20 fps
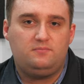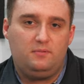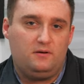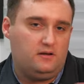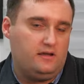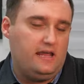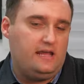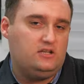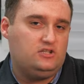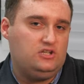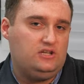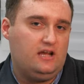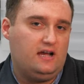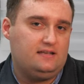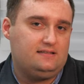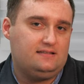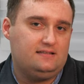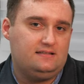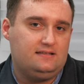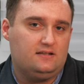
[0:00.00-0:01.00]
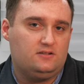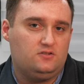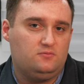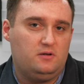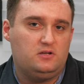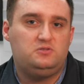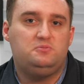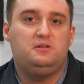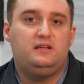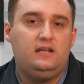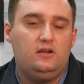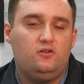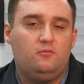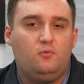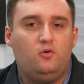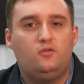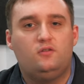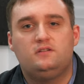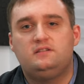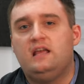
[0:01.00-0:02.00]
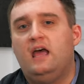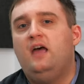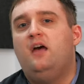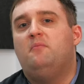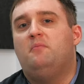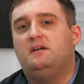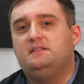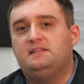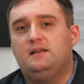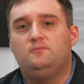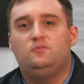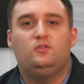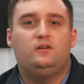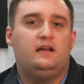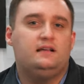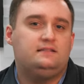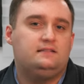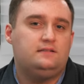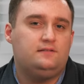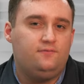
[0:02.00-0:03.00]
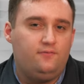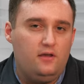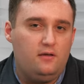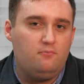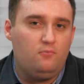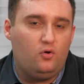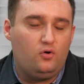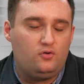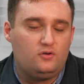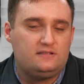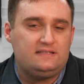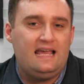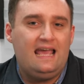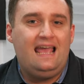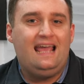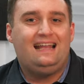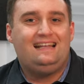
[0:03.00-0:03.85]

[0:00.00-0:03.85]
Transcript: Bei AG heißt es ja zum Beispiel Kinomodus, bei Samsung heißt es Filmmodus.